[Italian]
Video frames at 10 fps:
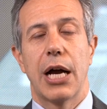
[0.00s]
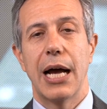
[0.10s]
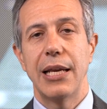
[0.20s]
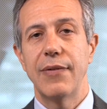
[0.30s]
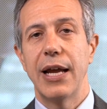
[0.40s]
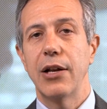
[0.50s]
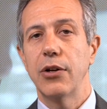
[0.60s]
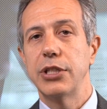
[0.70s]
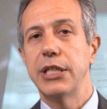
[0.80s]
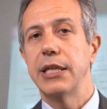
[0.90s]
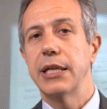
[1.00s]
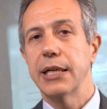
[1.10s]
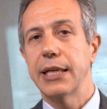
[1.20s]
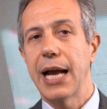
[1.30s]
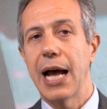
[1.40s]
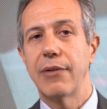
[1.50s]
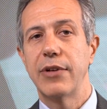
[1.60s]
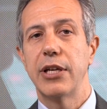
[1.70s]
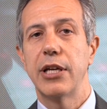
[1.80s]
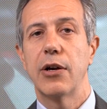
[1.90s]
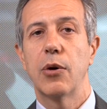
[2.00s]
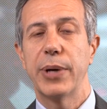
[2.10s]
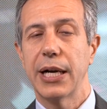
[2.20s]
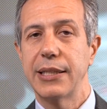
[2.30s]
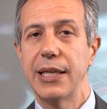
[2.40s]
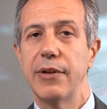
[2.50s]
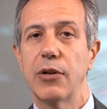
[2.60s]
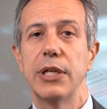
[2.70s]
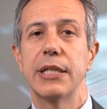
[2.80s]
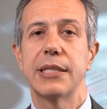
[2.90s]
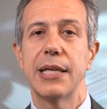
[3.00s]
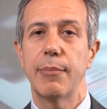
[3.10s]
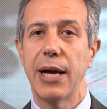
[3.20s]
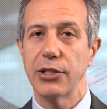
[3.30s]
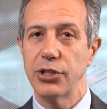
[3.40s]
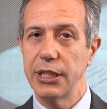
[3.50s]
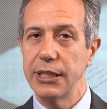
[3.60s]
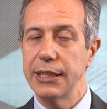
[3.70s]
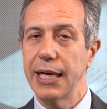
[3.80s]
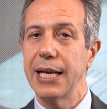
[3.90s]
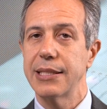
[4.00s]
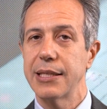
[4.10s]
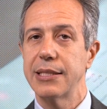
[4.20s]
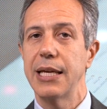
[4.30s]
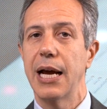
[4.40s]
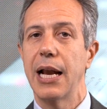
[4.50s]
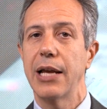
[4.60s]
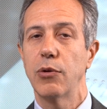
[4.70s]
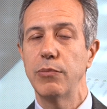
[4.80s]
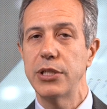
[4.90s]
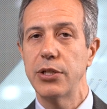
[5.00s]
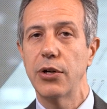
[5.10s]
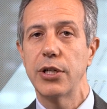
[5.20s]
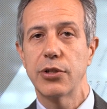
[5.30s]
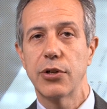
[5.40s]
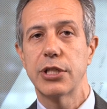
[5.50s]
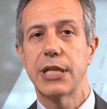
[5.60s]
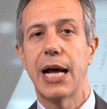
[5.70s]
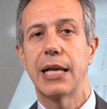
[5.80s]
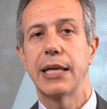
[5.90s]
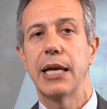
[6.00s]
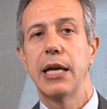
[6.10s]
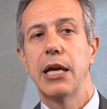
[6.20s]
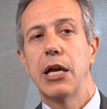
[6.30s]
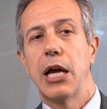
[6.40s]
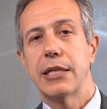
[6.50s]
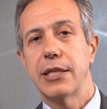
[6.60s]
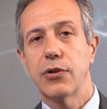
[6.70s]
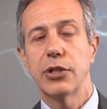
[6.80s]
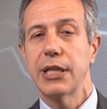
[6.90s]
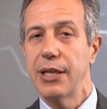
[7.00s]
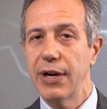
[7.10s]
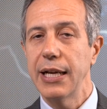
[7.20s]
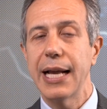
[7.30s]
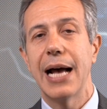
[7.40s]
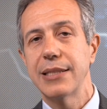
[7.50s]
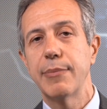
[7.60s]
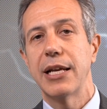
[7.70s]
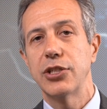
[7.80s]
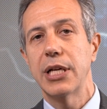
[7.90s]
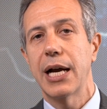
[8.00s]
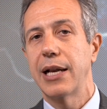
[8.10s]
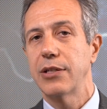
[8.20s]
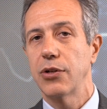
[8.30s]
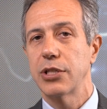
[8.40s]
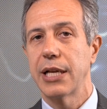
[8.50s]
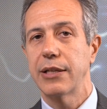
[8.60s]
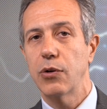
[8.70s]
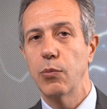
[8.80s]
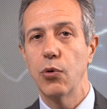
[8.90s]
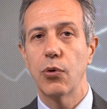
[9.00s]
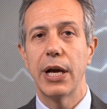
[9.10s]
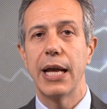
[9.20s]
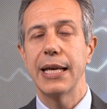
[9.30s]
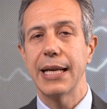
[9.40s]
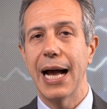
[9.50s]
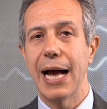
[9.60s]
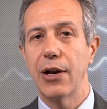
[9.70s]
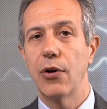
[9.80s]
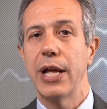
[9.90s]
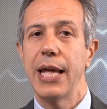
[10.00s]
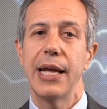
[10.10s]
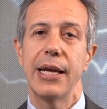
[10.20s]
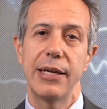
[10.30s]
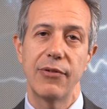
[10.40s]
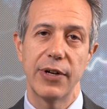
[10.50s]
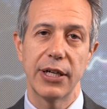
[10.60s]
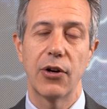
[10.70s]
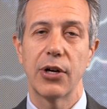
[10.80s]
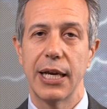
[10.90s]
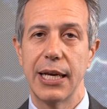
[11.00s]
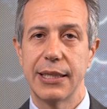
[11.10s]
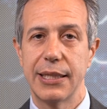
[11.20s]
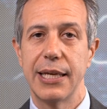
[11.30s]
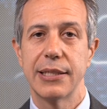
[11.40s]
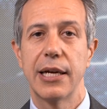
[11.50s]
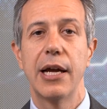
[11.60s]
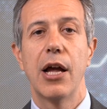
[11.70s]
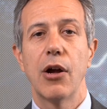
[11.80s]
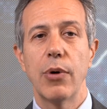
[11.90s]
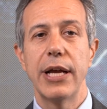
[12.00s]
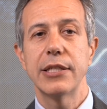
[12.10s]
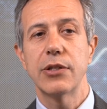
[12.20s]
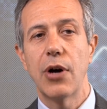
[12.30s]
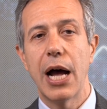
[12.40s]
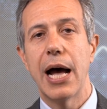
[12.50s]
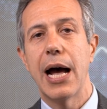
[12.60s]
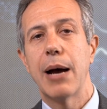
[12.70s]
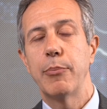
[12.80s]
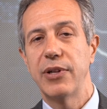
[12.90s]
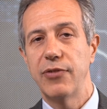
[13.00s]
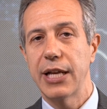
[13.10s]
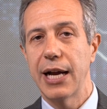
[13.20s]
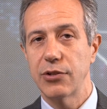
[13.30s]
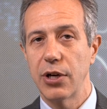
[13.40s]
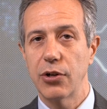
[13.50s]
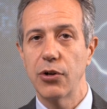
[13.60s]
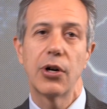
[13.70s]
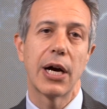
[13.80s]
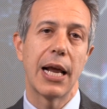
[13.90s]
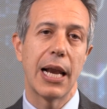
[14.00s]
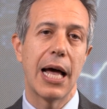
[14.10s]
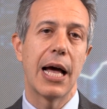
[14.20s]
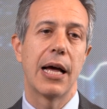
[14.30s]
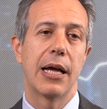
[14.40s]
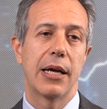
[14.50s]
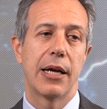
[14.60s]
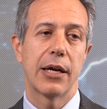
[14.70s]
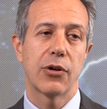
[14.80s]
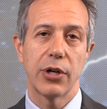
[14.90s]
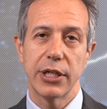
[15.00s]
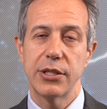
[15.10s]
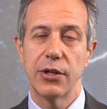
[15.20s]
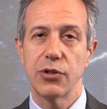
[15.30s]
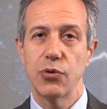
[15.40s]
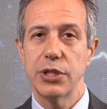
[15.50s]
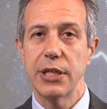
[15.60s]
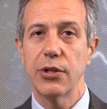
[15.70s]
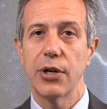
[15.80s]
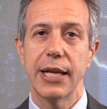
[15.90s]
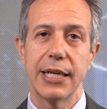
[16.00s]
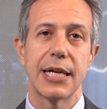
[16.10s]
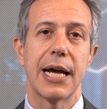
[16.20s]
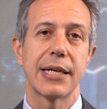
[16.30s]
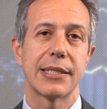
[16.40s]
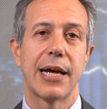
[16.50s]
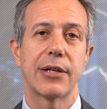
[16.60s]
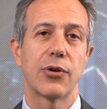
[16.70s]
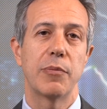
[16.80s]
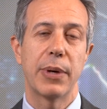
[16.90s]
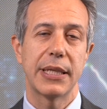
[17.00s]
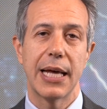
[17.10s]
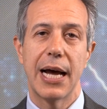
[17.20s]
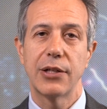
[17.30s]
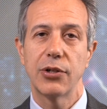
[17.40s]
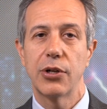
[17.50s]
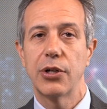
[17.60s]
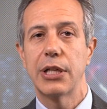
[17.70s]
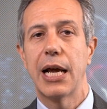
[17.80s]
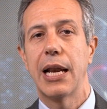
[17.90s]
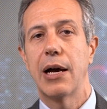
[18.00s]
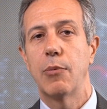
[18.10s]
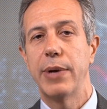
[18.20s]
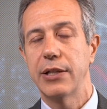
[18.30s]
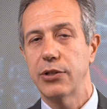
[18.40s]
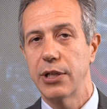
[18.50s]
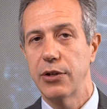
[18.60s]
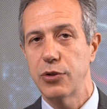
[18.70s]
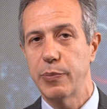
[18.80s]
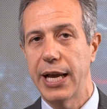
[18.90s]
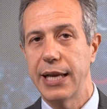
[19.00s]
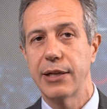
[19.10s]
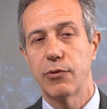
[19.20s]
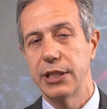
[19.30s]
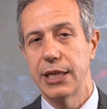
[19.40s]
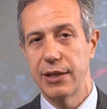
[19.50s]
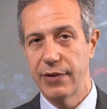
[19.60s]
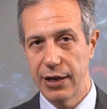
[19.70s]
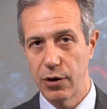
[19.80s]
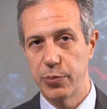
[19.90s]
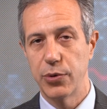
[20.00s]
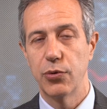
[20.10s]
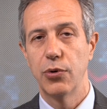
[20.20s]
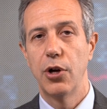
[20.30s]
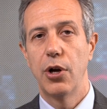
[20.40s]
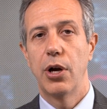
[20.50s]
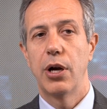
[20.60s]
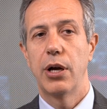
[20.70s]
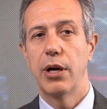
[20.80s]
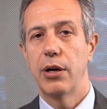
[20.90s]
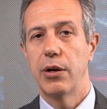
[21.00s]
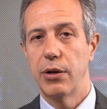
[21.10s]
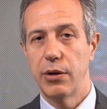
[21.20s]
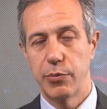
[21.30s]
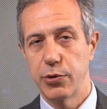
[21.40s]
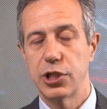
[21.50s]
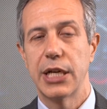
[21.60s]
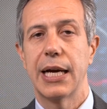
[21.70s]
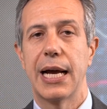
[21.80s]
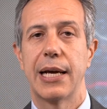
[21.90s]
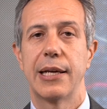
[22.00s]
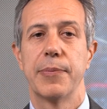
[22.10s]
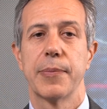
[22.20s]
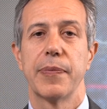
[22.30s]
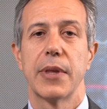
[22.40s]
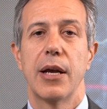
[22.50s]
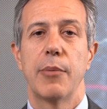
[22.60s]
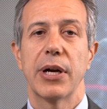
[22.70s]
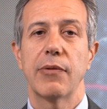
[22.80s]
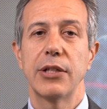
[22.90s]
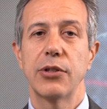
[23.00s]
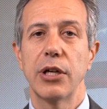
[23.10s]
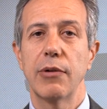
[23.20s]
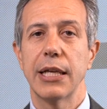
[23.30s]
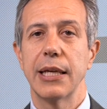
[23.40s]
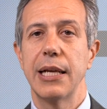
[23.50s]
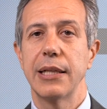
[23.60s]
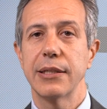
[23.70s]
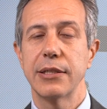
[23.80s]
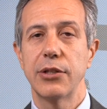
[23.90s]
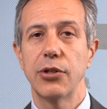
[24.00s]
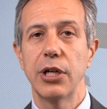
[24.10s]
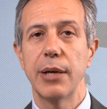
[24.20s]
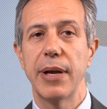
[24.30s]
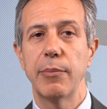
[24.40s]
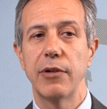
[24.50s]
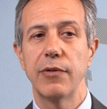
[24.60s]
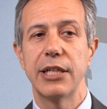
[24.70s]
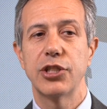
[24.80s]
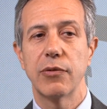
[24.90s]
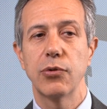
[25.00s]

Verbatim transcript: a livello di ricavi operativi, quindi sia il margine di interesse sia le commissioni sono state a seconda dei vari casi, ma in generale sono state comunque in calo e inferiori alle attese. Questo ha amplificato ancora la eh, correzione sul settore che già era stato impattato dall'aumento dello spread, quindi a livello più, eh, più generale. Per quanto riguarda gli altri settori abbiamo invece